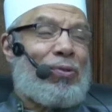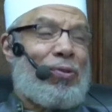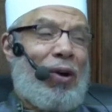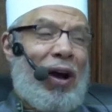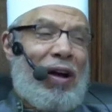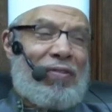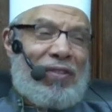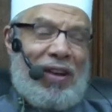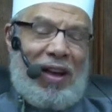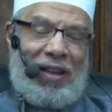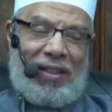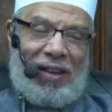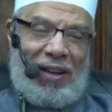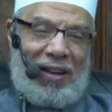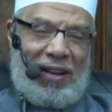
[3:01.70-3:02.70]
الدعاء في
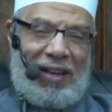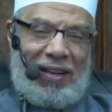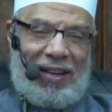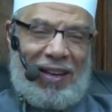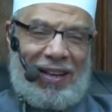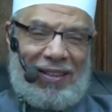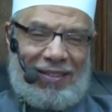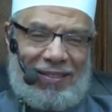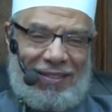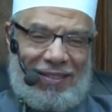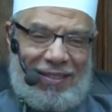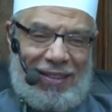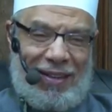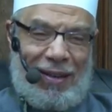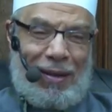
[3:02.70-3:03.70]
هذه الليلة
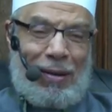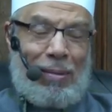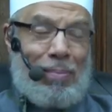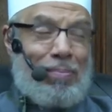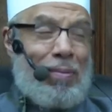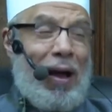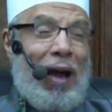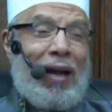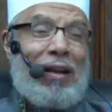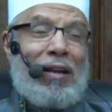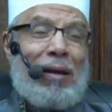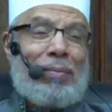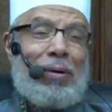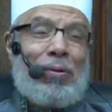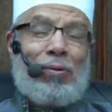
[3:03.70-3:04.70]
ما
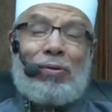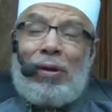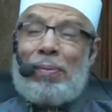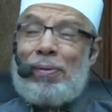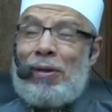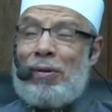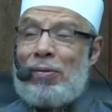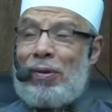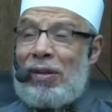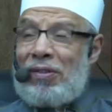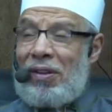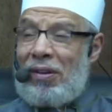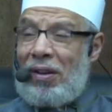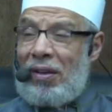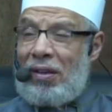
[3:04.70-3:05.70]
علمه نبينا
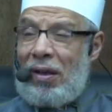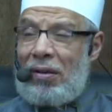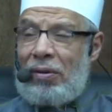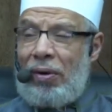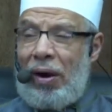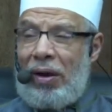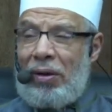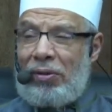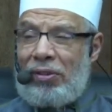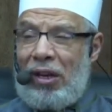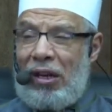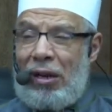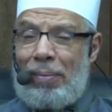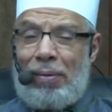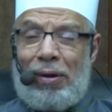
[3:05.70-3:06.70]
صلى الله عليه
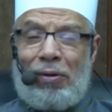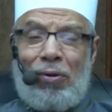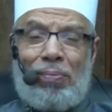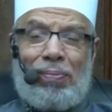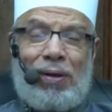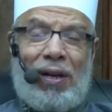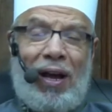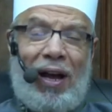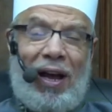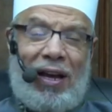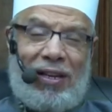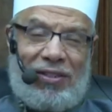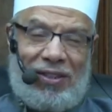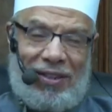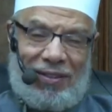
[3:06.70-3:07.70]
وسلم لأمنا
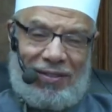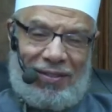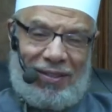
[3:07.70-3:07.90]
عائشة